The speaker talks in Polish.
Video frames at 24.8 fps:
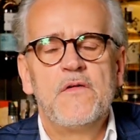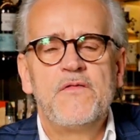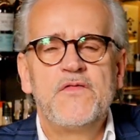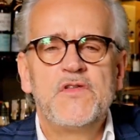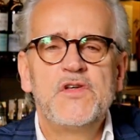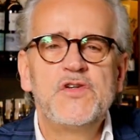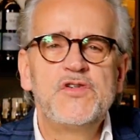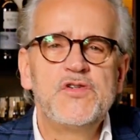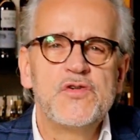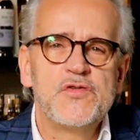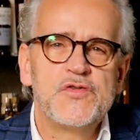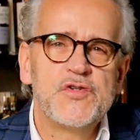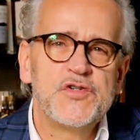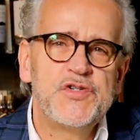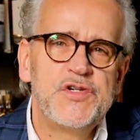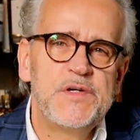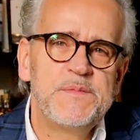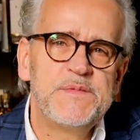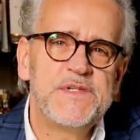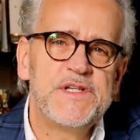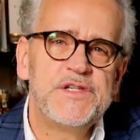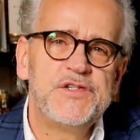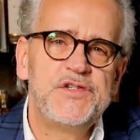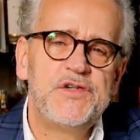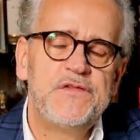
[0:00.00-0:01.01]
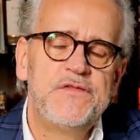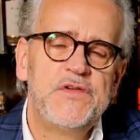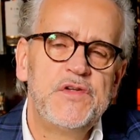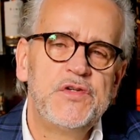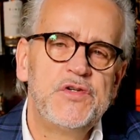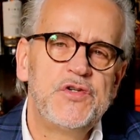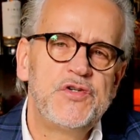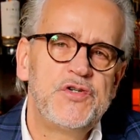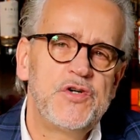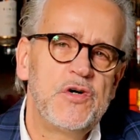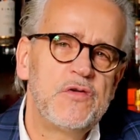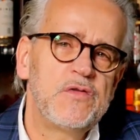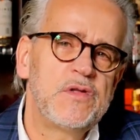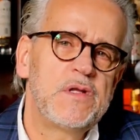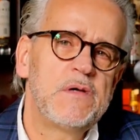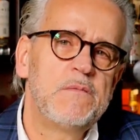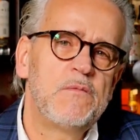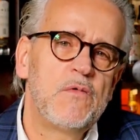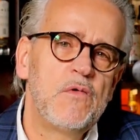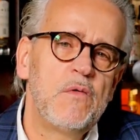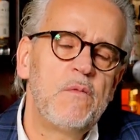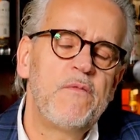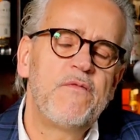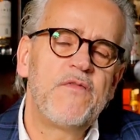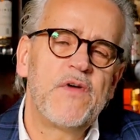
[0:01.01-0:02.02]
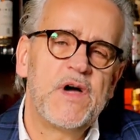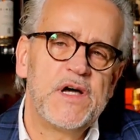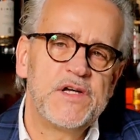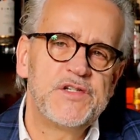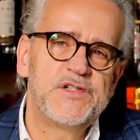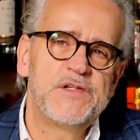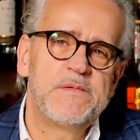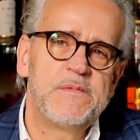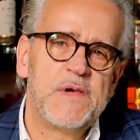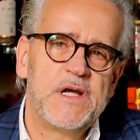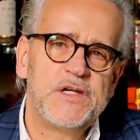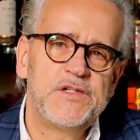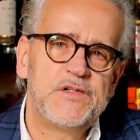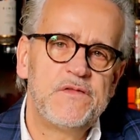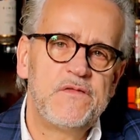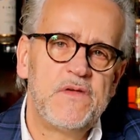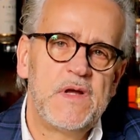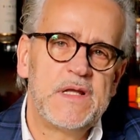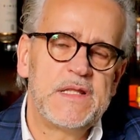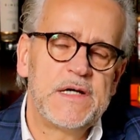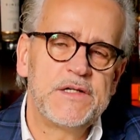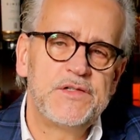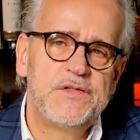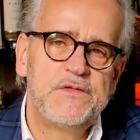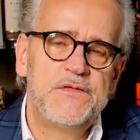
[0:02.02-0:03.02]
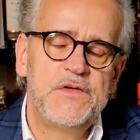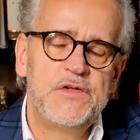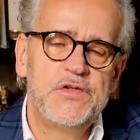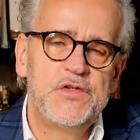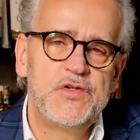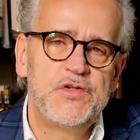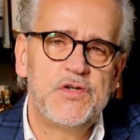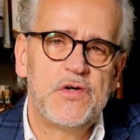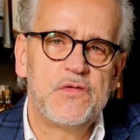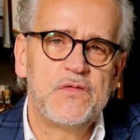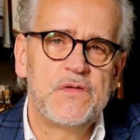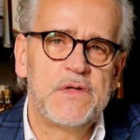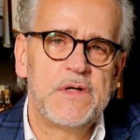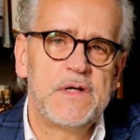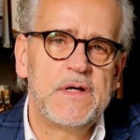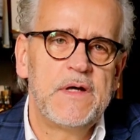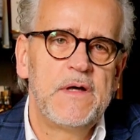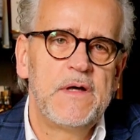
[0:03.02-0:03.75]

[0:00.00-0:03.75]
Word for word: w 1890 lub w każdym razie w latach 90.